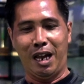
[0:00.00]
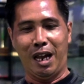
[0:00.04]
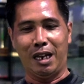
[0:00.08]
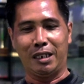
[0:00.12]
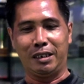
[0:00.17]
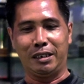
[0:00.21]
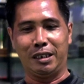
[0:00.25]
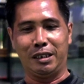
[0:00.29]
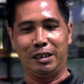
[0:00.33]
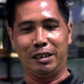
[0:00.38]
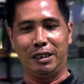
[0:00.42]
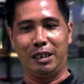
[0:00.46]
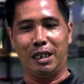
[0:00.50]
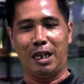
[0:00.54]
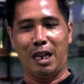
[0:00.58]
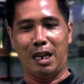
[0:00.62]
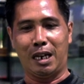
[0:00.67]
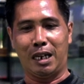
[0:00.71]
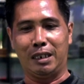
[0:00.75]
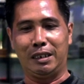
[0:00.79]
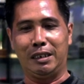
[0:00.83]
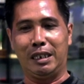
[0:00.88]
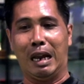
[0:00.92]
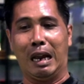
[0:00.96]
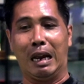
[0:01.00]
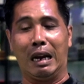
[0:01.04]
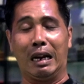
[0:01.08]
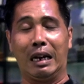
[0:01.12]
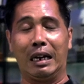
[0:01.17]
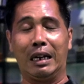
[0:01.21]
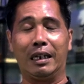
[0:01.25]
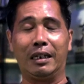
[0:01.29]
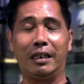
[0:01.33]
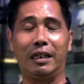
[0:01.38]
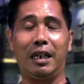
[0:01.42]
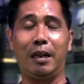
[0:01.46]
ada silangan
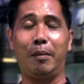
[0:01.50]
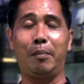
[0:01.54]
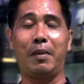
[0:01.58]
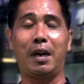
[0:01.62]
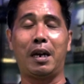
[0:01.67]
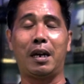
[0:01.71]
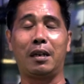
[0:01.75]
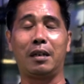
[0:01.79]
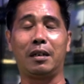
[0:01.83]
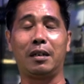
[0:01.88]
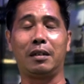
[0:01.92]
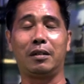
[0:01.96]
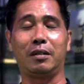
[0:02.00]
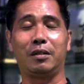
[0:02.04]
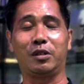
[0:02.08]
yang emang